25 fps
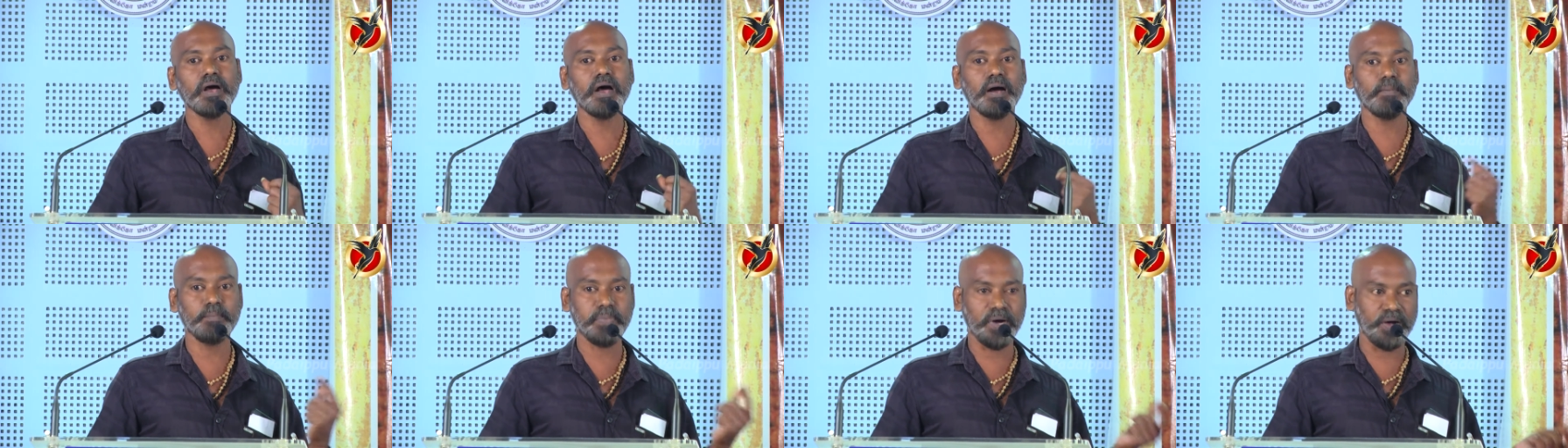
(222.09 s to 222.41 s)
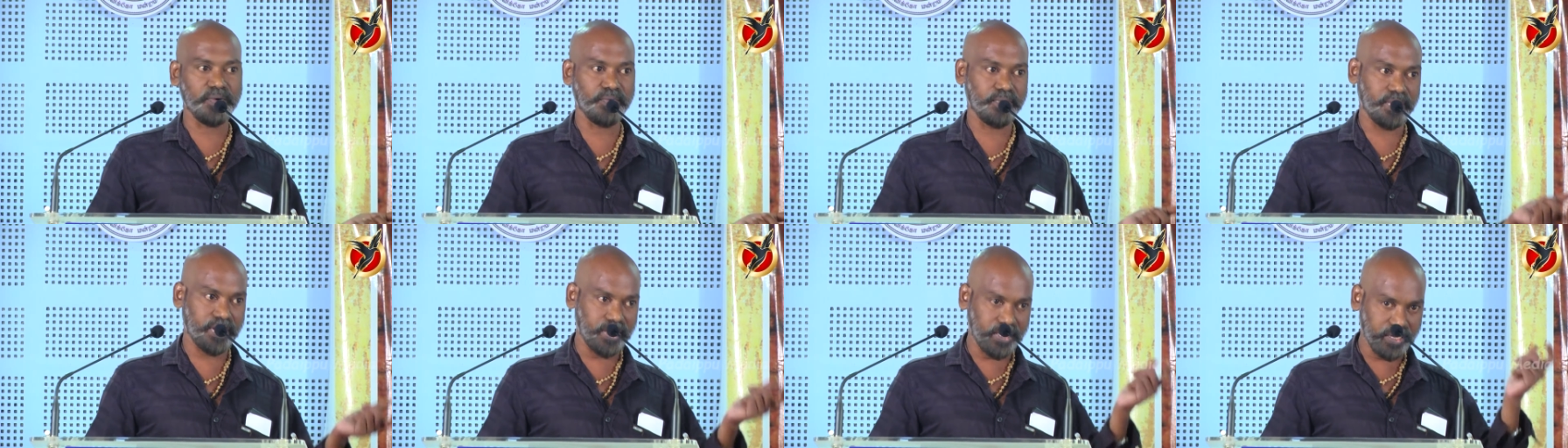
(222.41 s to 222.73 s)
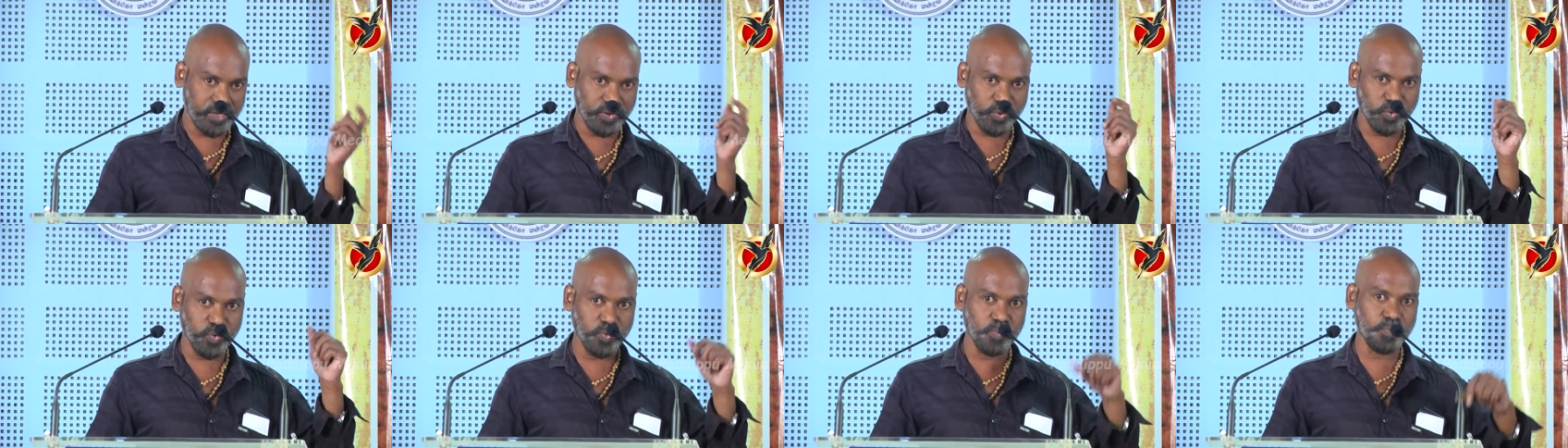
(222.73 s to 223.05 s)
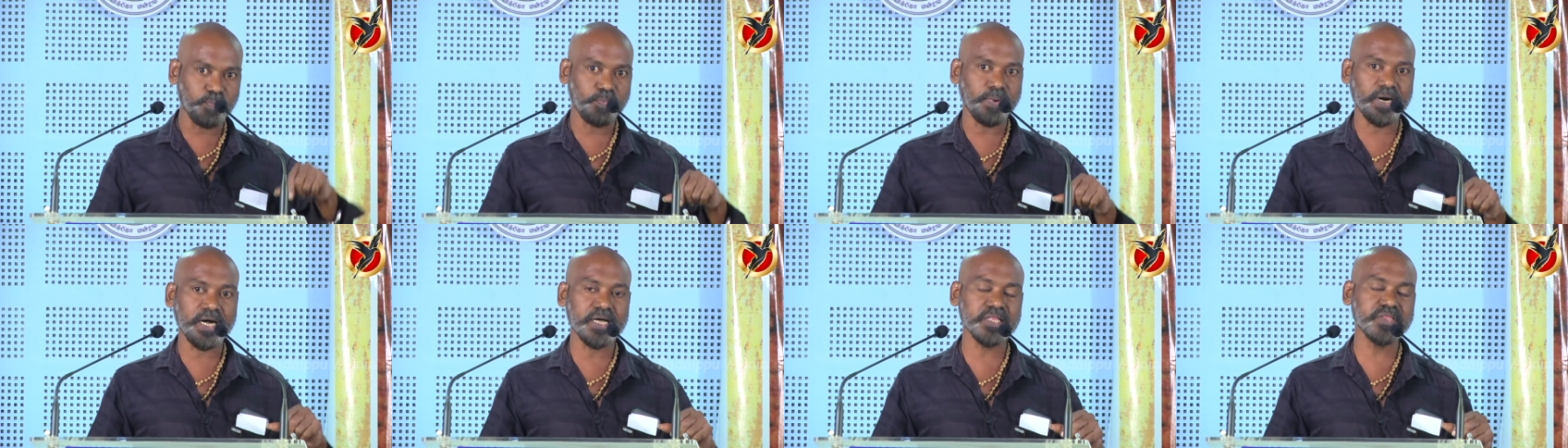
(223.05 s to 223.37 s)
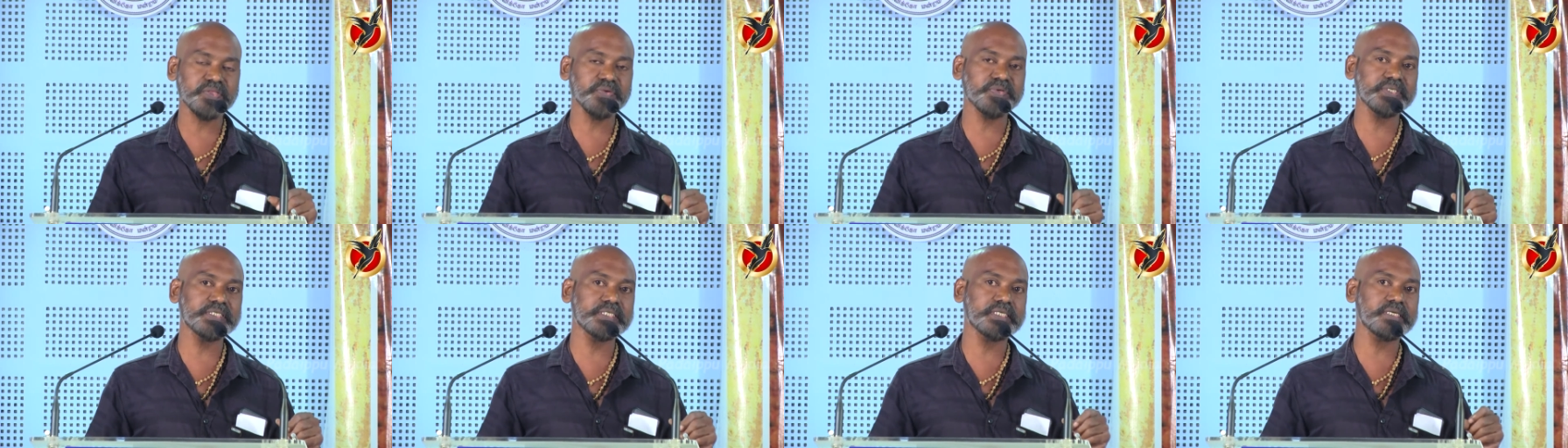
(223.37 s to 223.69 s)
அப்போ அவர் நீங்கள் ரூம்
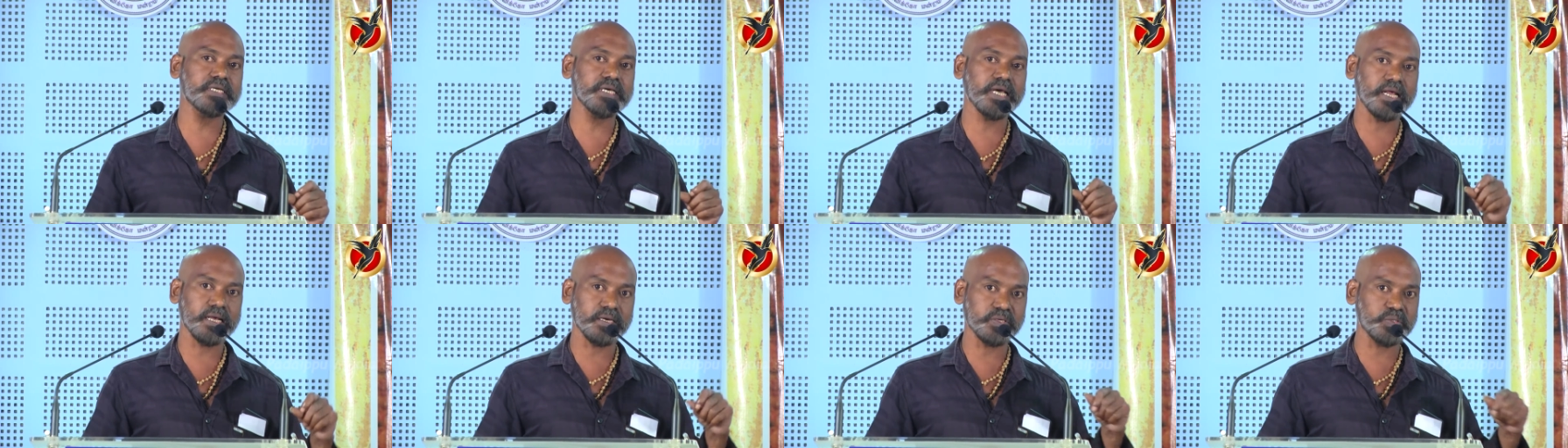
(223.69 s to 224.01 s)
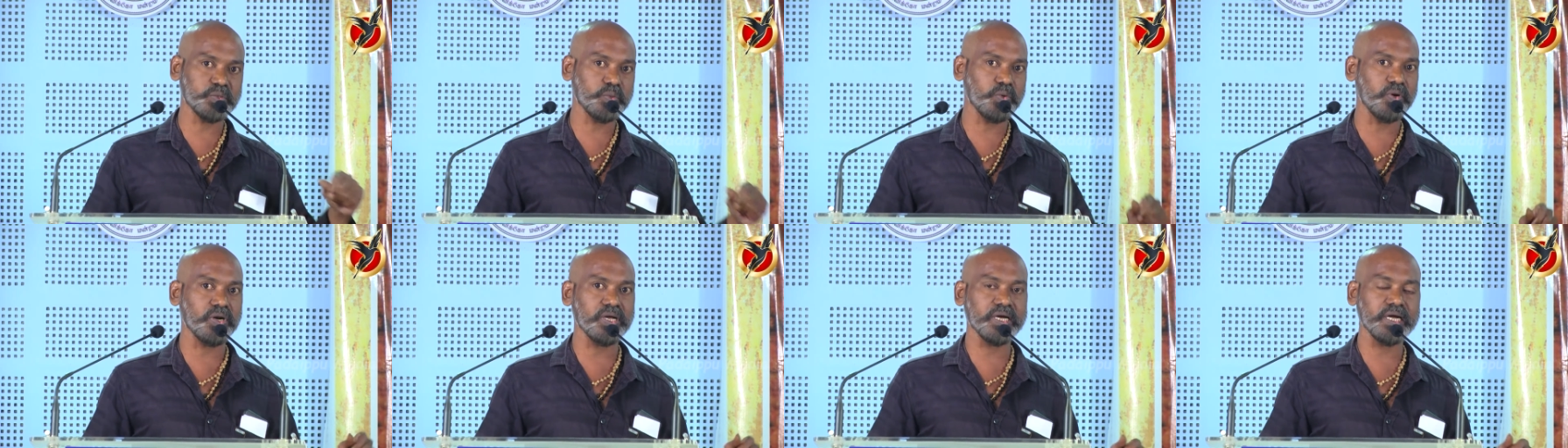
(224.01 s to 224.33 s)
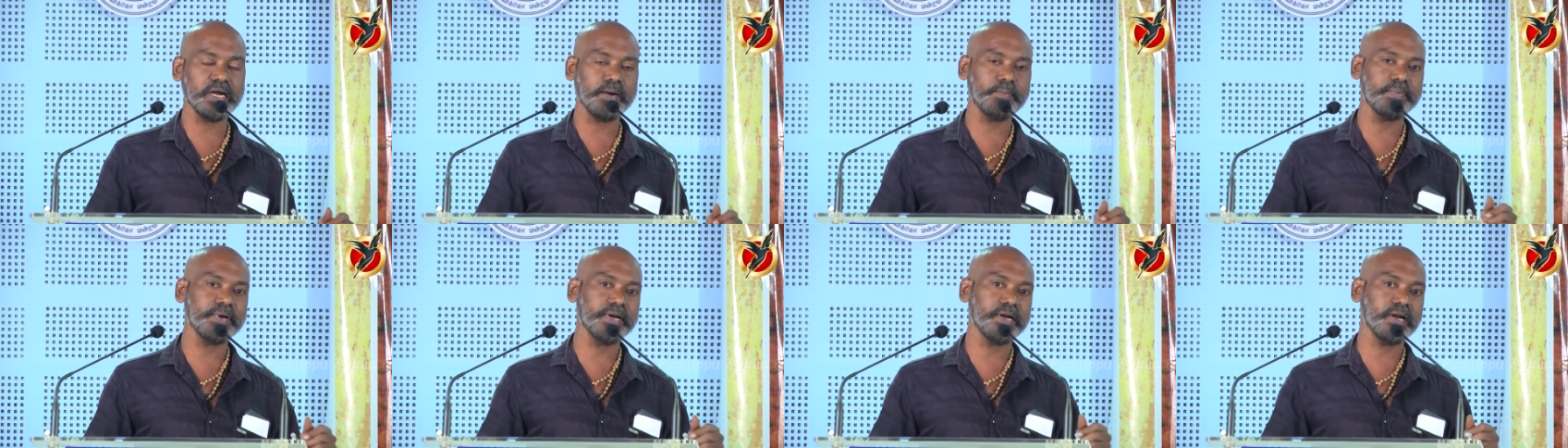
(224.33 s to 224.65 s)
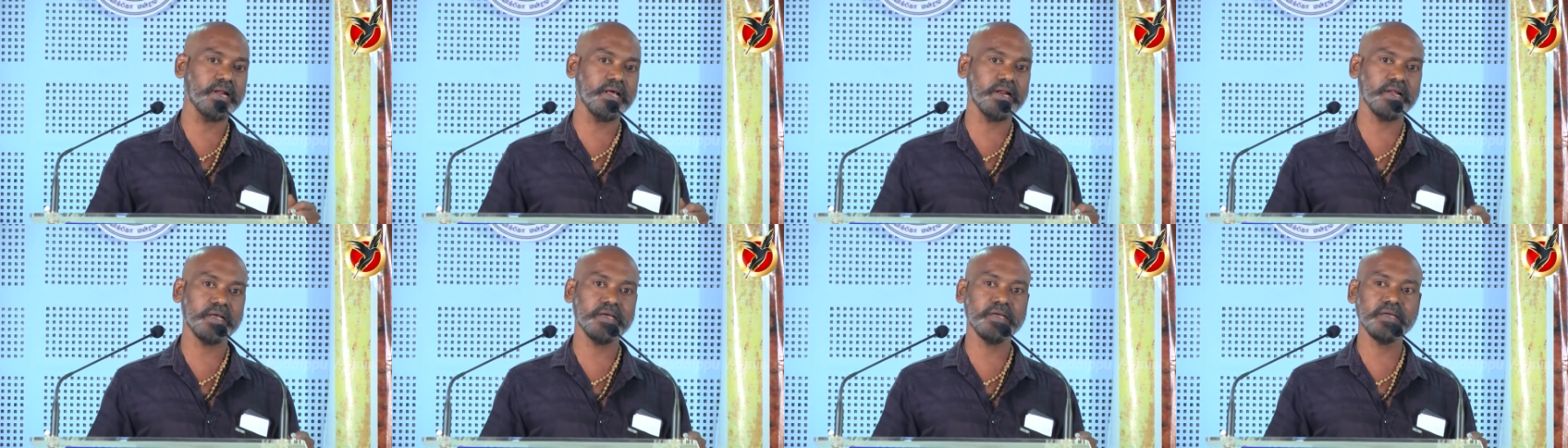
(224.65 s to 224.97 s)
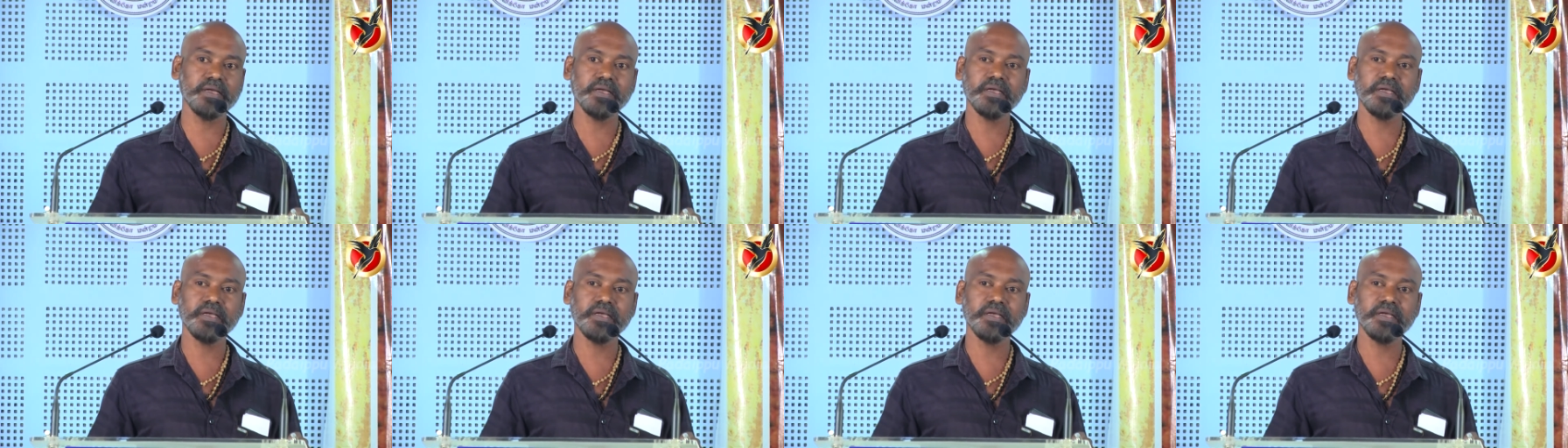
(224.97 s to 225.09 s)
பார்த்து வச்சுட்டு எனக்கு சொல்லுங்கள் அப்படின்னாரு